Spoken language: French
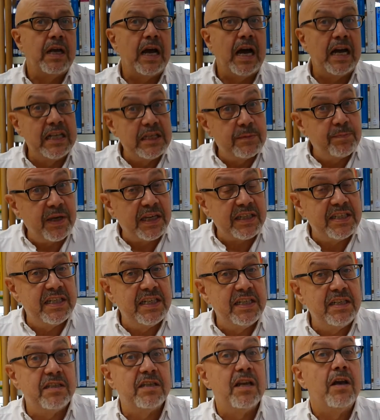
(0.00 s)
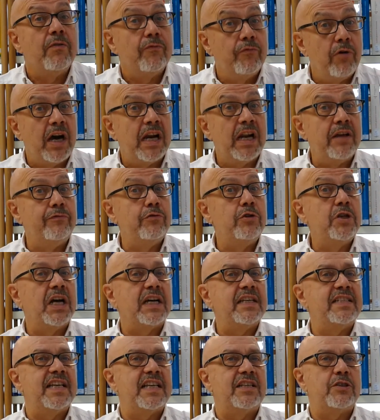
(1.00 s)
à l'expertise, voire à la
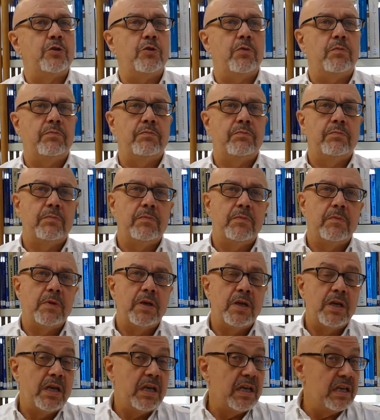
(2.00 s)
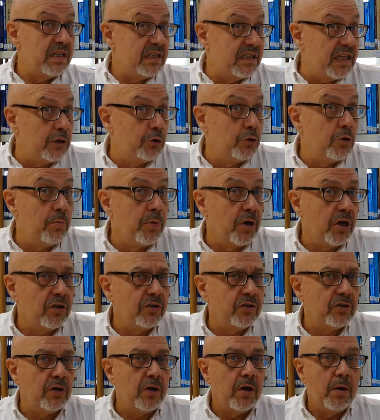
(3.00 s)
vulgarisation. Cette
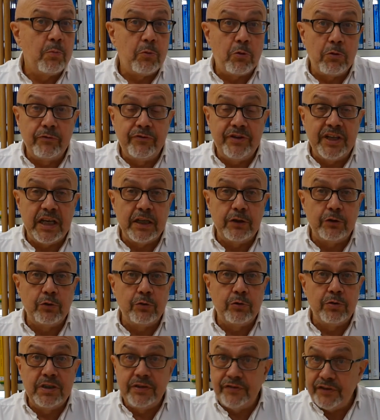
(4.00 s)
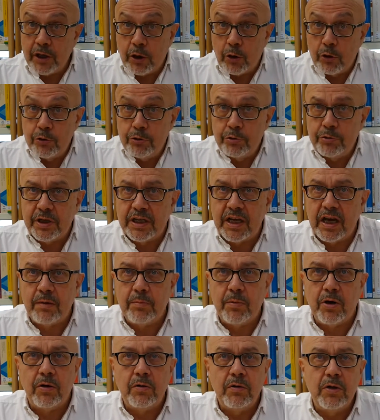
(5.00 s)
demande provient de différents lieux
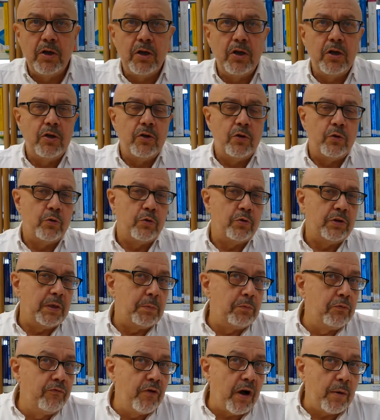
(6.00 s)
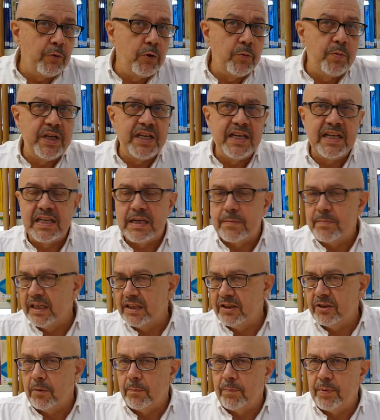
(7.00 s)
également. Euh, des pouvoirs publics qui
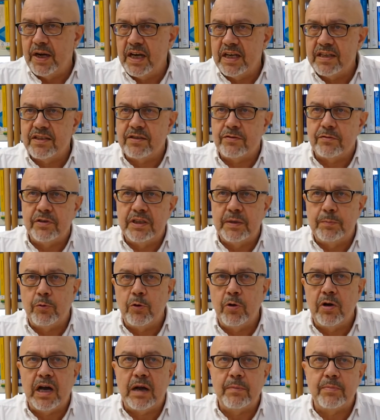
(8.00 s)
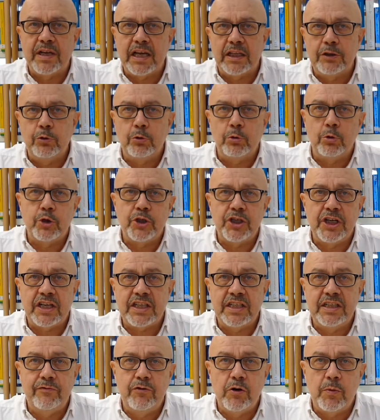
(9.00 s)
mettent en place des programmes cadres de
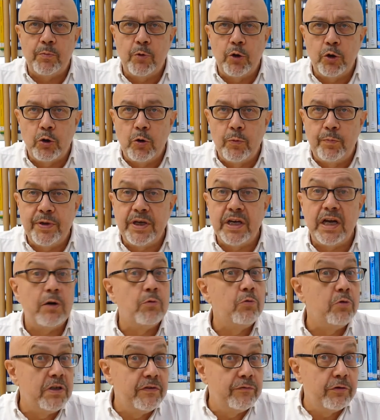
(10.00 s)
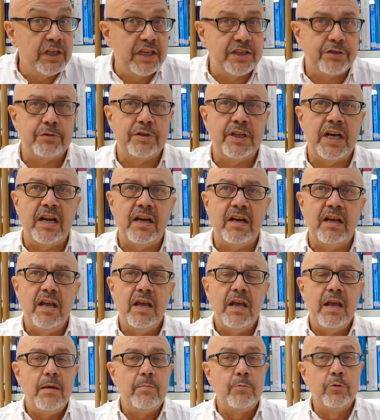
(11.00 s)
recherche et développement européen ou au niveau national,
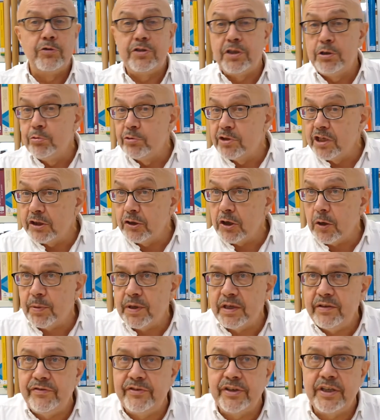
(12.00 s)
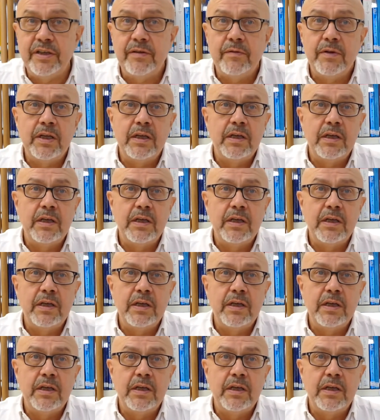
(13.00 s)
mais aussi du secteur privé,